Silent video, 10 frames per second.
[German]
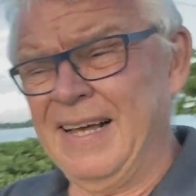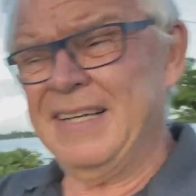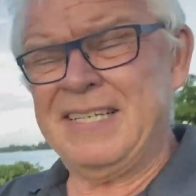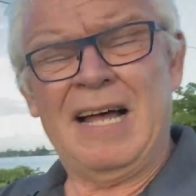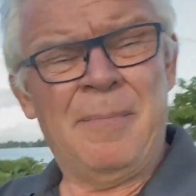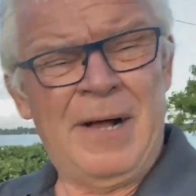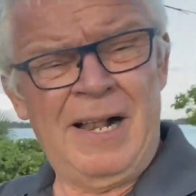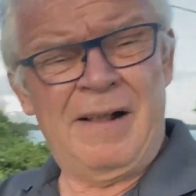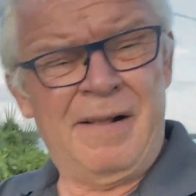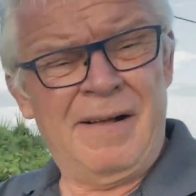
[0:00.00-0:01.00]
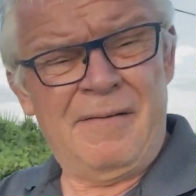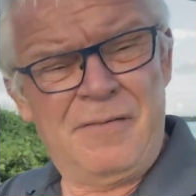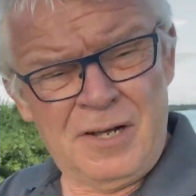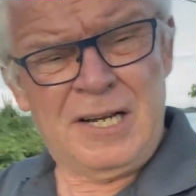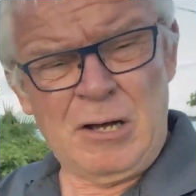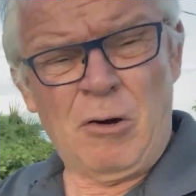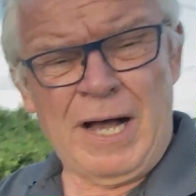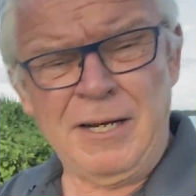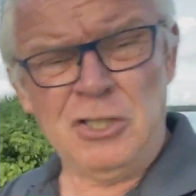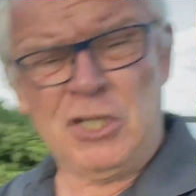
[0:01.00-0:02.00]
ich sag mal, wirklich auch
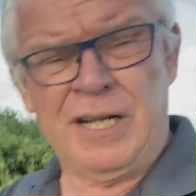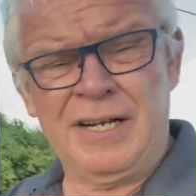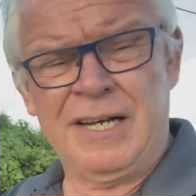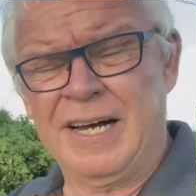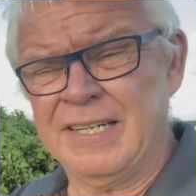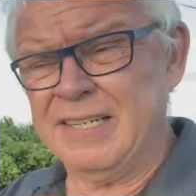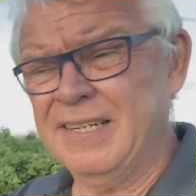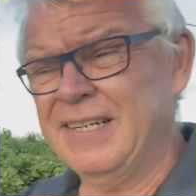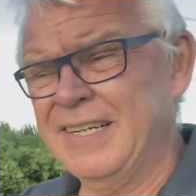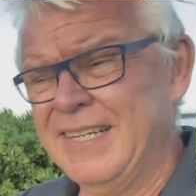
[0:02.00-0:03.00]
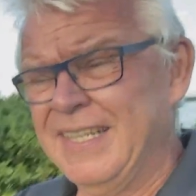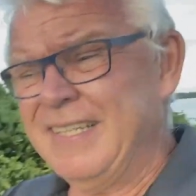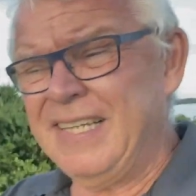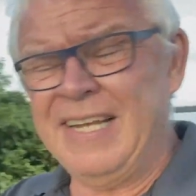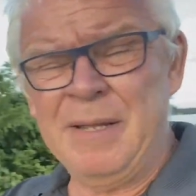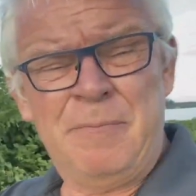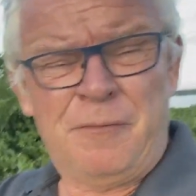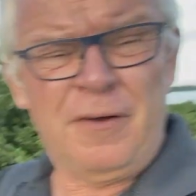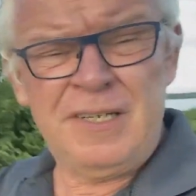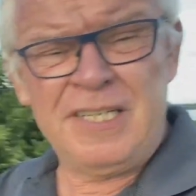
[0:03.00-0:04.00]
Anstand hat, der nimmt
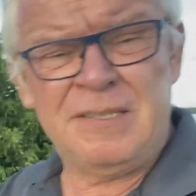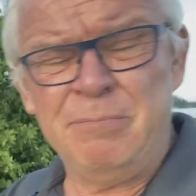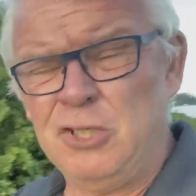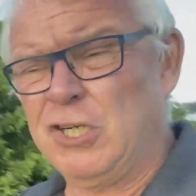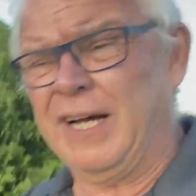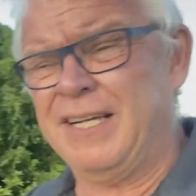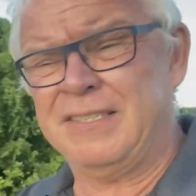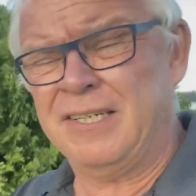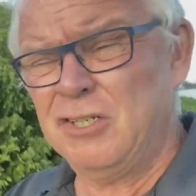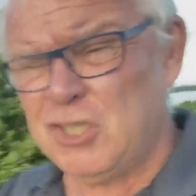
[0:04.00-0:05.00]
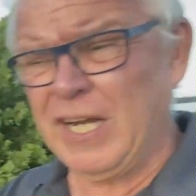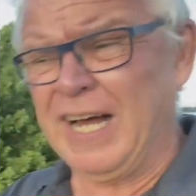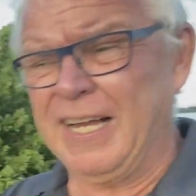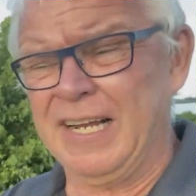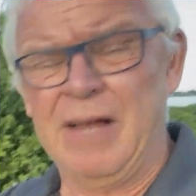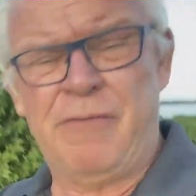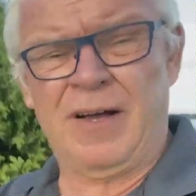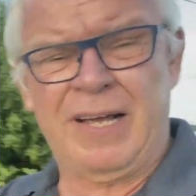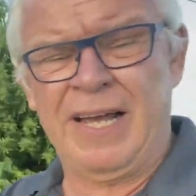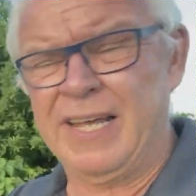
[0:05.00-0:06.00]
von diesem Scheißstaat
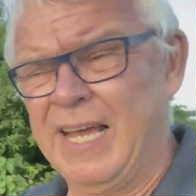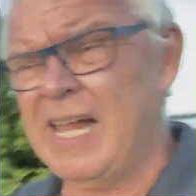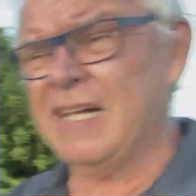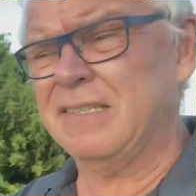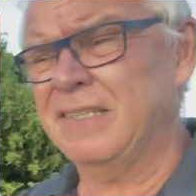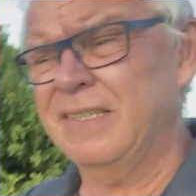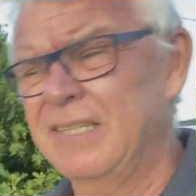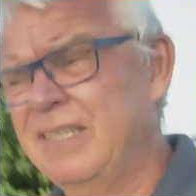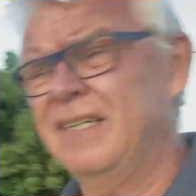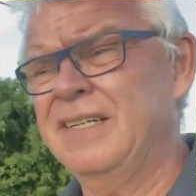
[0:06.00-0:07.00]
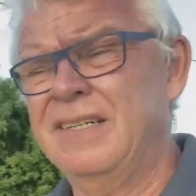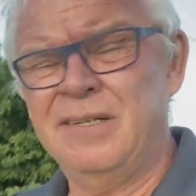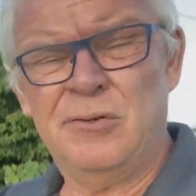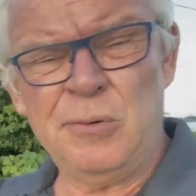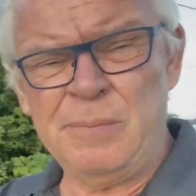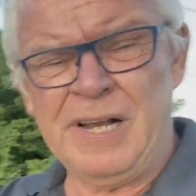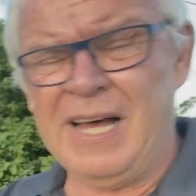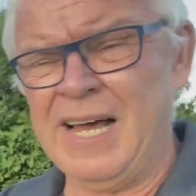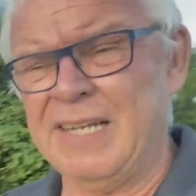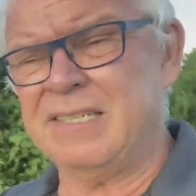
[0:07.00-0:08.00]
einfach kein Geld. Tut mir
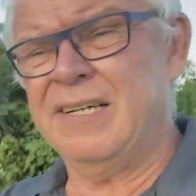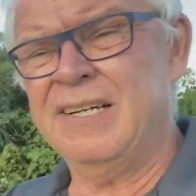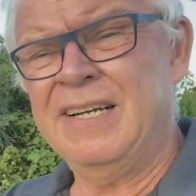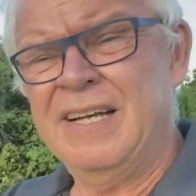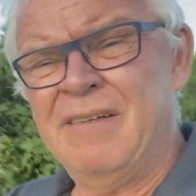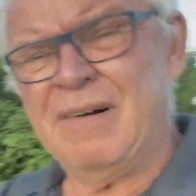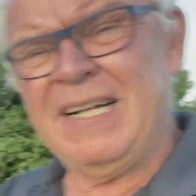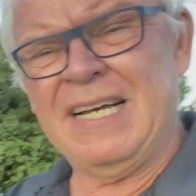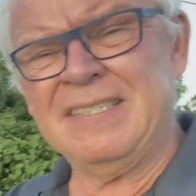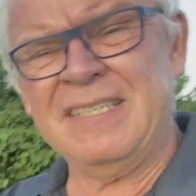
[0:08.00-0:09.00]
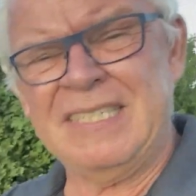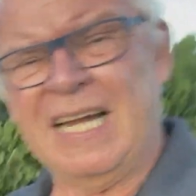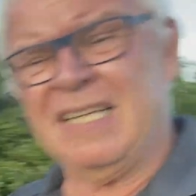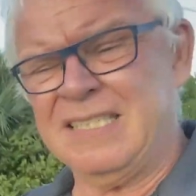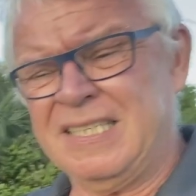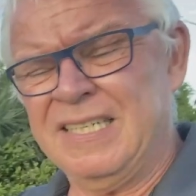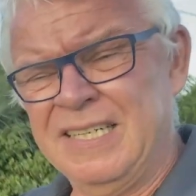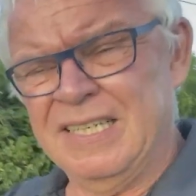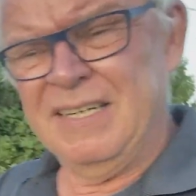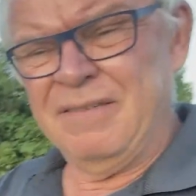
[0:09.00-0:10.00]
leid, weil das ist das,
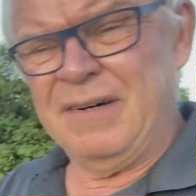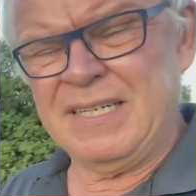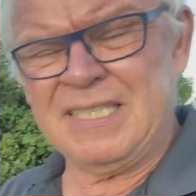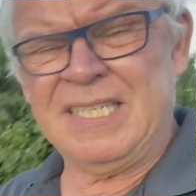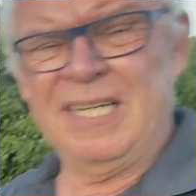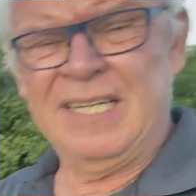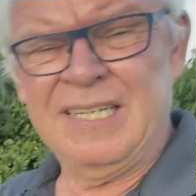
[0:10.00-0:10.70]
was